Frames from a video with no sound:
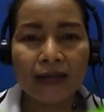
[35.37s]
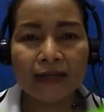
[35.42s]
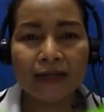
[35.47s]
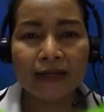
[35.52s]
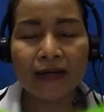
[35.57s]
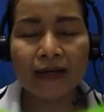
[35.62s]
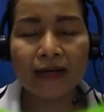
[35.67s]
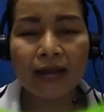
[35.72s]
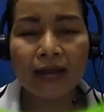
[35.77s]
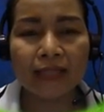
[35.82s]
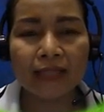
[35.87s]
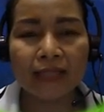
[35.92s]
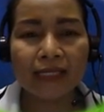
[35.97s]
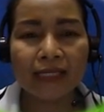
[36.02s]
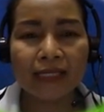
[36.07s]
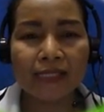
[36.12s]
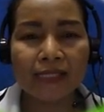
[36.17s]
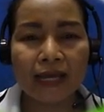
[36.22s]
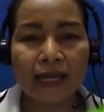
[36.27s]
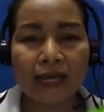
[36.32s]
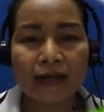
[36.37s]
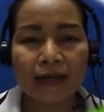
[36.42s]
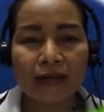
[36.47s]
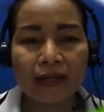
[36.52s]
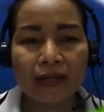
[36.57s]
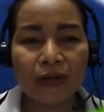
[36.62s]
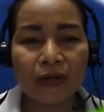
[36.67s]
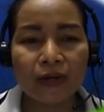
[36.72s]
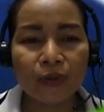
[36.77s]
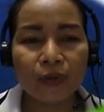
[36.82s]
เรื่องแรกที่จะ
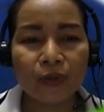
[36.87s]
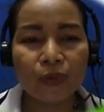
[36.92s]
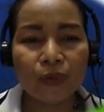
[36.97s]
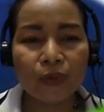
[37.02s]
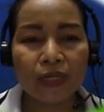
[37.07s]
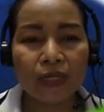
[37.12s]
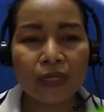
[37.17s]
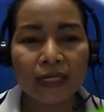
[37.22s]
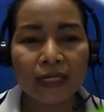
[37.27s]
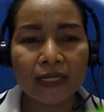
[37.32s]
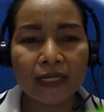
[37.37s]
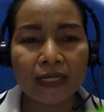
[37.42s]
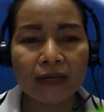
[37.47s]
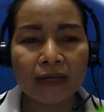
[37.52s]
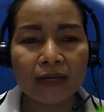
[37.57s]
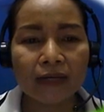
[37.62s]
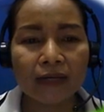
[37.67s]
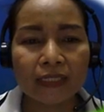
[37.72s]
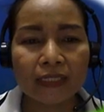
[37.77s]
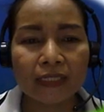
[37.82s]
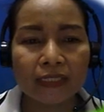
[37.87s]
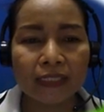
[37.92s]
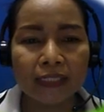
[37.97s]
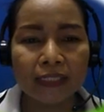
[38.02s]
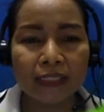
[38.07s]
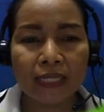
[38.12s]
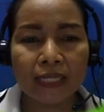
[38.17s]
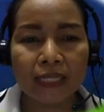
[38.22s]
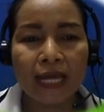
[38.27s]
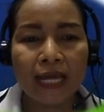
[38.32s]
เรียนรู้เลยก็คือ
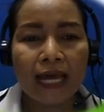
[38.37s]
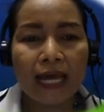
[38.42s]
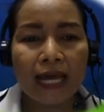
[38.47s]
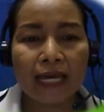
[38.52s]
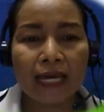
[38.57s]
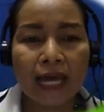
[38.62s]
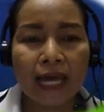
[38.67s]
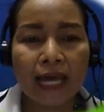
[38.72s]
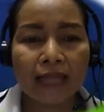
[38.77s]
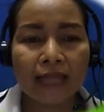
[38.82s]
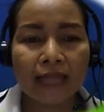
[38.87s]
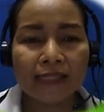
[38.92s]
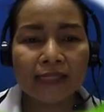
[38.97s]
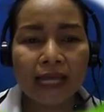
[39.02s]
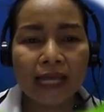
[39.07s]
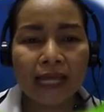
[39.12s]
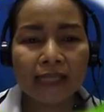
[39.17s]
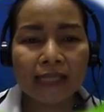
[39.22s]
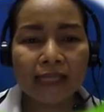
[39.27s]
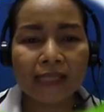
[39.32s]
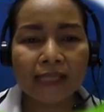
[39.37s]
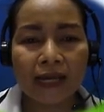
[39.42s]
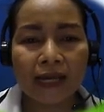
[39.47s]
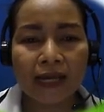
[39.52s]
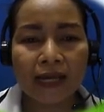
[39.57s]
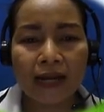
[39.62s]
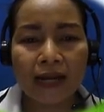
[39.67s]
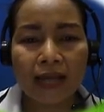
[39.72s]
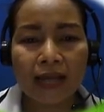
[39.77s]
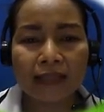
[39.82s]
การใช้สก
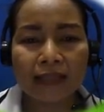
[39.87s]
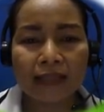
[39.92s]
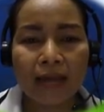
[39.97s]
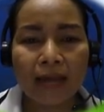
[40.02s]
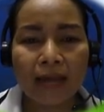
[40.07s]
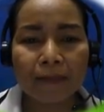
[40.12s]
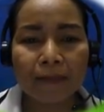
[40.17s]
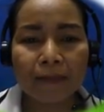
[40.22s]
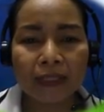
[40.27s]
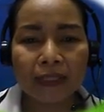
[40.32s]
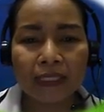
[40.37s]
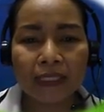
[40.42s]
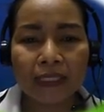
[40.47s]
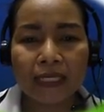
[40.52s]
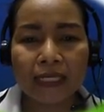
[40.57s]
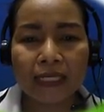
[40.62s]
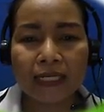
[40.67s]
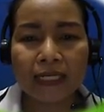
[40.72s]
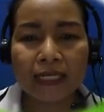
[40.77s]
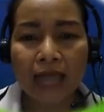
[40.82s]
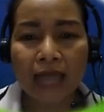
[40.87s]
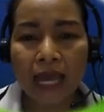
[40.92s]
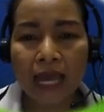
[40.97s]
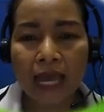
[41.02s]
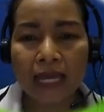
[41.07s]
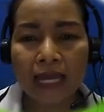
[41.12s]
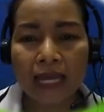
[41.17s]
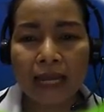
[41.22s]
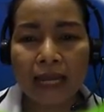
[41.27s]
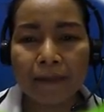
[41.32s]
ราชตามปฏิทินไทย
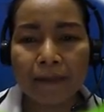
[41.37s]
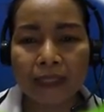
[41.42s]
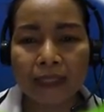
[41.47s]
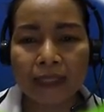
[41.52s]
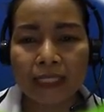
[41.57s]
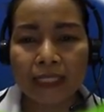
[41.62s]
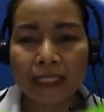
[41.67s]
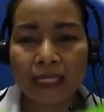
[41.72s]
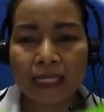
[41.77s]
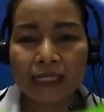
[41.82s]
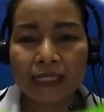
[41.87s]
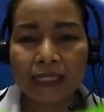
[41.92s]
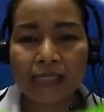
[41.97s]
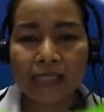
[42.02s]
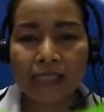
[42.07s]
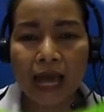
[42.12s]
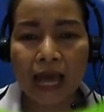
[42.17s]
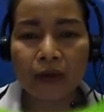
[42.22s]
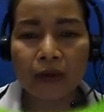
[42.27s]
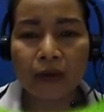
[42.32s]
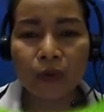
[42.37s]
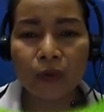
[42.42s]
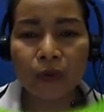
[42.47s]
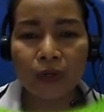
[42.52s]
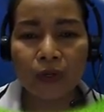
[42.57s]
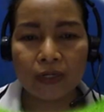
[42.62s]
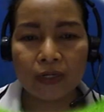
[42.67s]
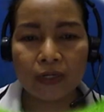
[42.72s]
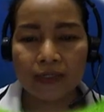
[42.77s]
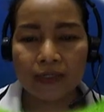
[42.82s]
และปฏิทินสากล
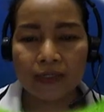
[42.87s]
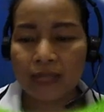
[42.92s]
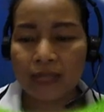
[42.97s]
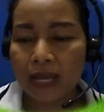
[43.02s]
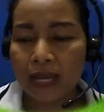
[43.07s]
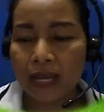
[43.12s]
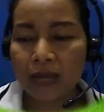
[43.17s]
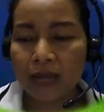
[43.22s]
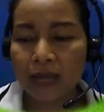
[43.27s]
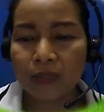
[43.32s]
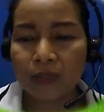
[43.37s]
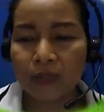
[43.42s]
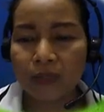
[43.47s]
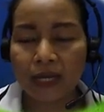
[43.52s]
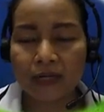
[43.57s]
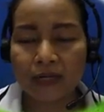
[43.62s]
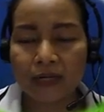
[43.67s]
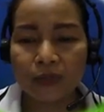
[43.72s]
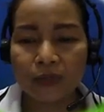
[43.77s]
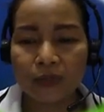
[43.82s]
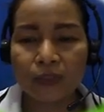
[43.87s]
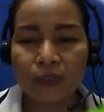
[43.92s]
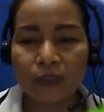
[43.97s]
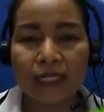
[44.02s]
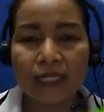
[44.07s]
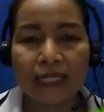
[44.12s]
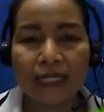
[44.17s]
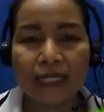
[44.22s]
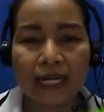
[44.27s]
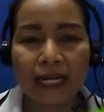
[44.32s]
นะคะหน่วยการเรียนรู้ที่
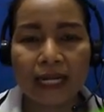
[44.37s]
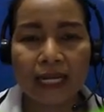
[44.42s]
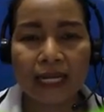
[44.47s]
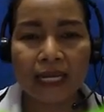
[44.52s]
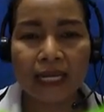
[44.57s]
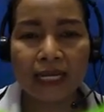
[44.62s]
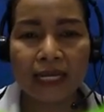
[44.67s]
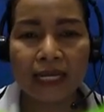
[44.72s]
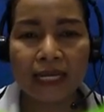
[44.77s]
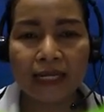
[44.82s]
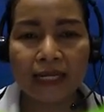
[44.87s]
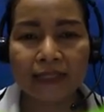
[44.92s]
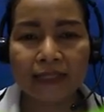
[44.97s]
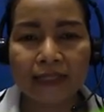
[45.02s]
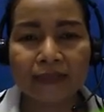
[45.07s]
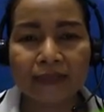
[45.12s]
หนั่นเอง